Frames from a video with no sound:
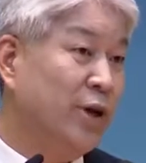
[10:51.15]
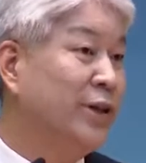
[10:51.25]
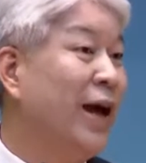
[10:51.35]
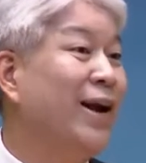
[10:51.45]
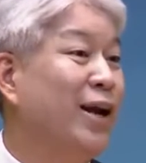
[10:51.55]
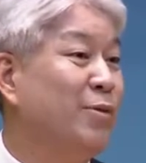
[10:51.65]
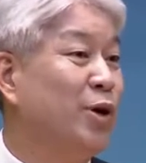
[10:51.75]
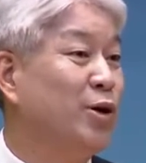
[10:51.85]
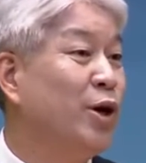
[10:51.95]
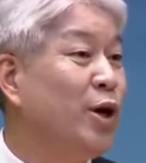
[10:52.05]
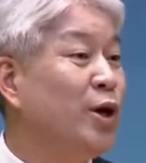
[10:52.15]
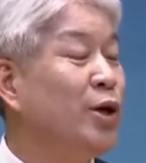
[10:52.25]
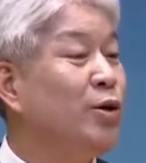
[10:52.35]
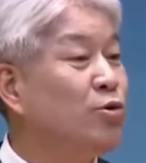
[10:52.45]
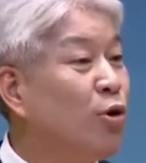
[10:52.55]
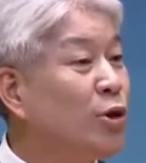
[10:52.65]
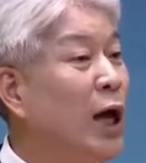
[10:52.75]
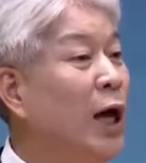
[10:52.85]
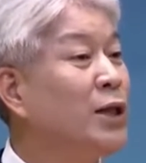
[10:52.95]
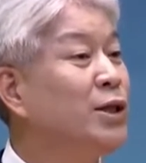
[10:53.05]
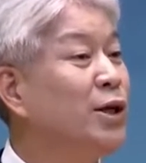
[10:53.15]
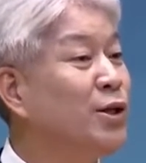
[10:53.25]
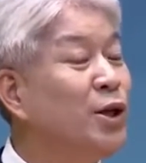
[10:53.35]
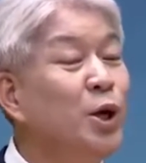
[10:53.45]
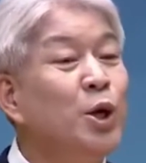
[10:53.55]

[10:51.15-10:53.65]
그런데 하나님은 이 쪼다 같은